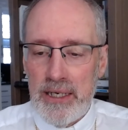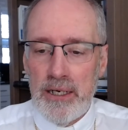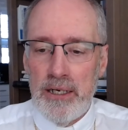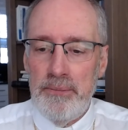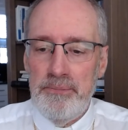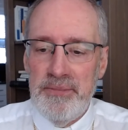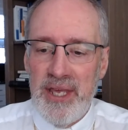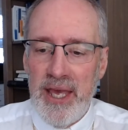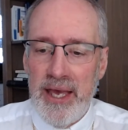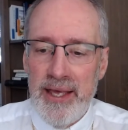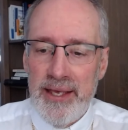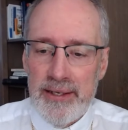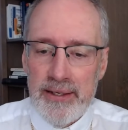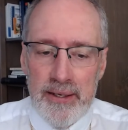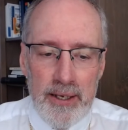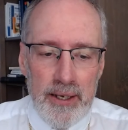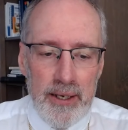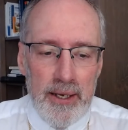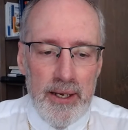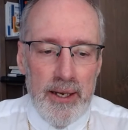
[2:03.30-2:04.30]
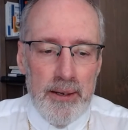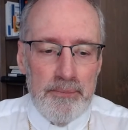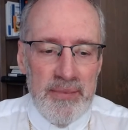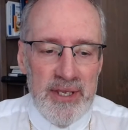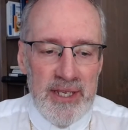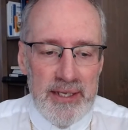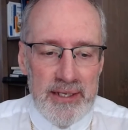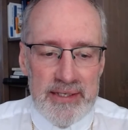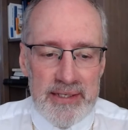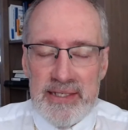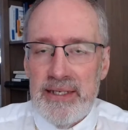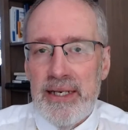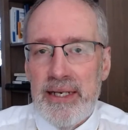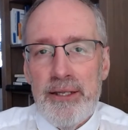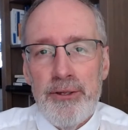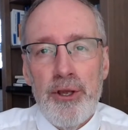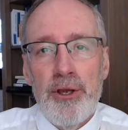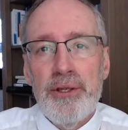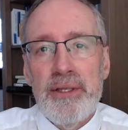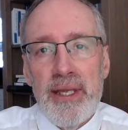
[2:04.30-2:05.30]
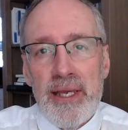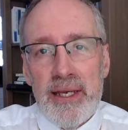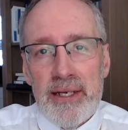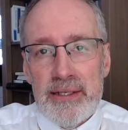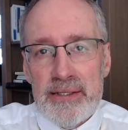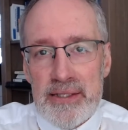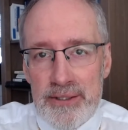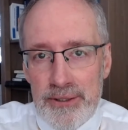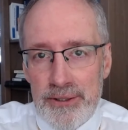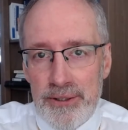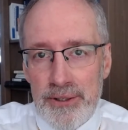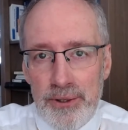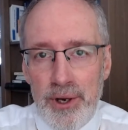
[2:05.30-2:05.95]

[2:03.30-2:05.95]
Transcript: comme hier, mais tirée d'un texte